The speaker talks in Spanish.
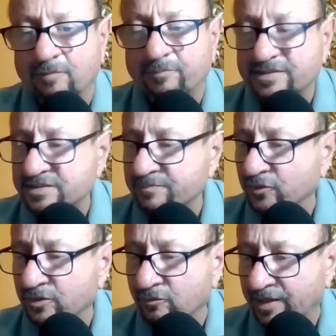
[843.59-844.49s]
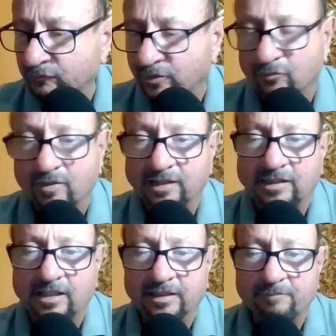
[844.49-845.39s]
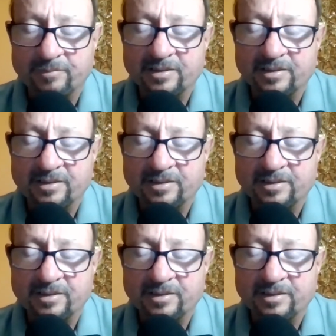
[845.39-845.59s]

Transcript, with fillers: Al principio dijo que esto era un catarrito.